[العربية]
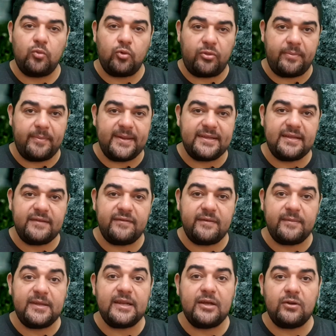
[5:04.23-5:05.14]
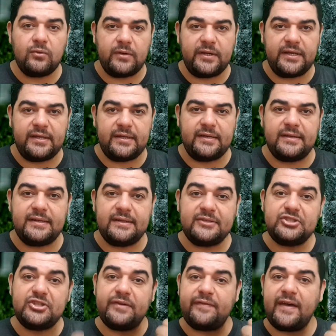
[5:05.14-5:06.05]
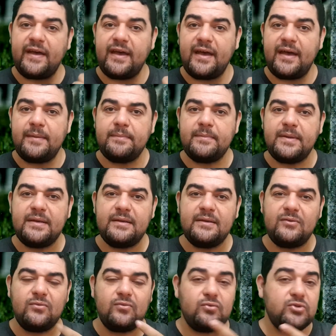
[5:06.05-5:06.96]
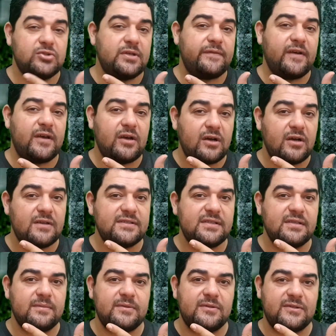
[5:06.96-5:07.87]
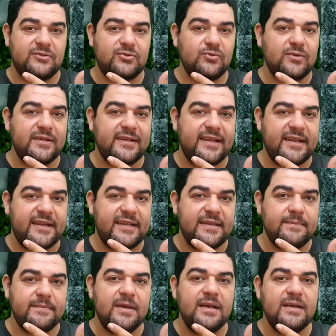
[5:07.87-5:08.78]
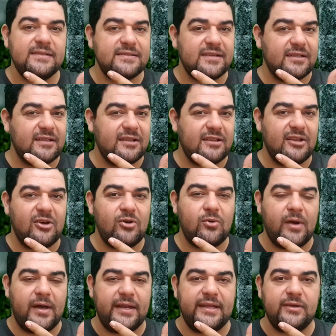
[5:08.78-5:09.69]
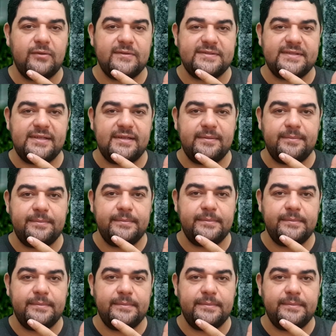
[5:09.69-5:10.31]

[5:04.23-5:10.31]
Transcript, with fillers: المثبتة فمنها نوعين شفاعة عامة وشفاعة خاصة بالرسول الكريم صلى الله عليه وسلم